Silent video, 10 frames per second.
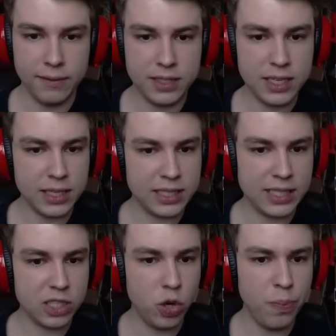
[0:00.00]
Die, die
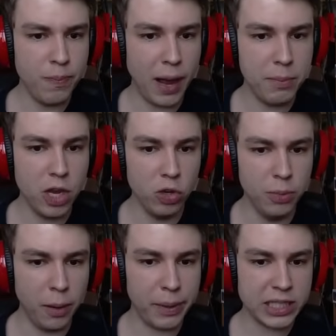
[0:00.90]
Typen haben hier
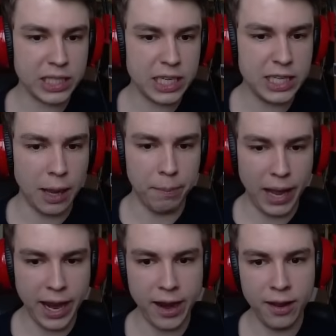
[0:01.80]
immer Batterien
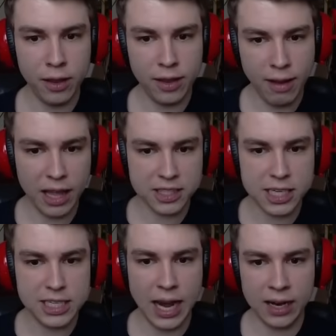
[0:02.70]
dabei.
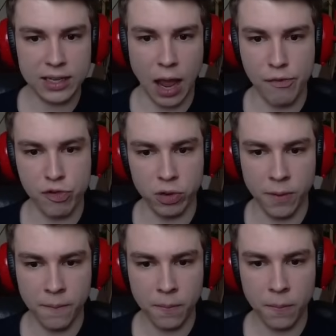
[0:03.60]
Herzlichen Dank dafür.
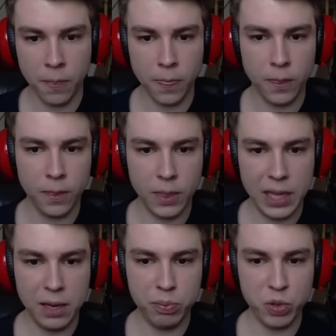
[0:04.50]

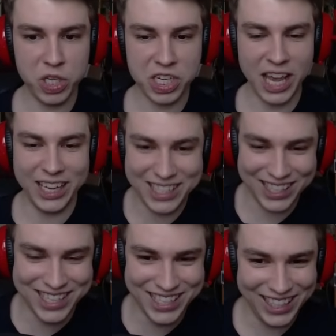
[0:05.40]

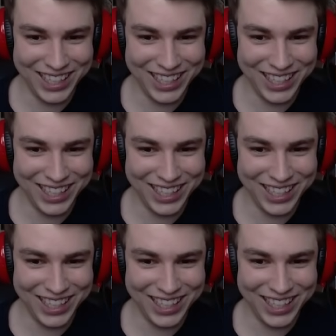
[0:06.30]
Appreciated.